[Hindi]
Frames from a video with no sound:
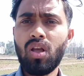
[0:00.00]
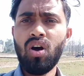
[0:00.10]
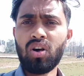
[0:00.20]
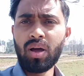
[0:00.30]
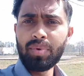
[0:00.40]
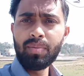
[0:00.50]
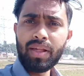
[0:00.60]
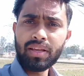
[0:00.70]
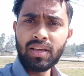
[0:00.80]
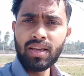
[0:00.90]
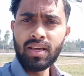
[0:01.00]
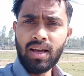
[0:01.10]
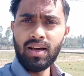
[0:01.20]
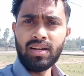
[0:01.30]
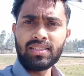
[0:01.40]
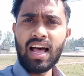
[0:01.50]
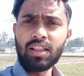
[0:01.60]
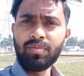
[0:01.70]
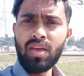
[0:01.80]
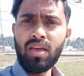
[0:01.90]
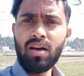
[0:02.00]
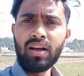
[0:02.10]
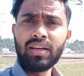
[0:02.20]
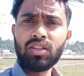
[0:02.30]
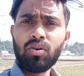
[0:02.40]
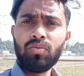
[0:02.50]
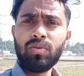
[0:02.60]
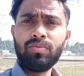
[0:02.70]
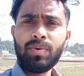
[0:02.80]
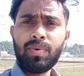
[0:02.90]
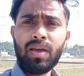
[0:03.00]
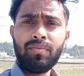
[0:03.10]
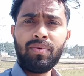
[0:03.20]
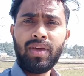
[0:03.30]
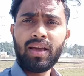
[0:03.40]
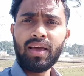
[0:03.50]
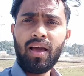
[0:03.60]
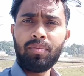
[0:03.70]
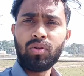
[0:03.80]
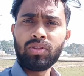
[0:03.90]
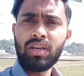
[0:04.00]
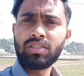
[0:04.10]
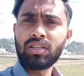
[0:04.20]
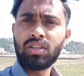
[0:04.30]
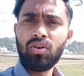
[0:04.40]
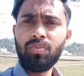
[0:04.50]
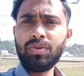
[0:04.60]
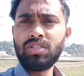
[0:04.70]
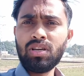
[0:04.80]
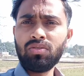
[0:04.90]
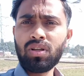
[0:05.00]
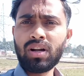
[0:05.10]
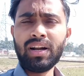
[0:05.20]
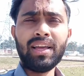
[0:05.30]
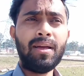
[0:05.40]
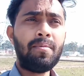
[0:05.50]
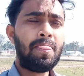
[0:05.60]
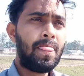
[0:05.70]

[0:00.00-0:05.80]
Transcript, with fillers: और अभी मेरे आ, साथ में अंकित तो और विवेक विवेक है आप लोग देख सकते हो पीछे उधर खड़े हैं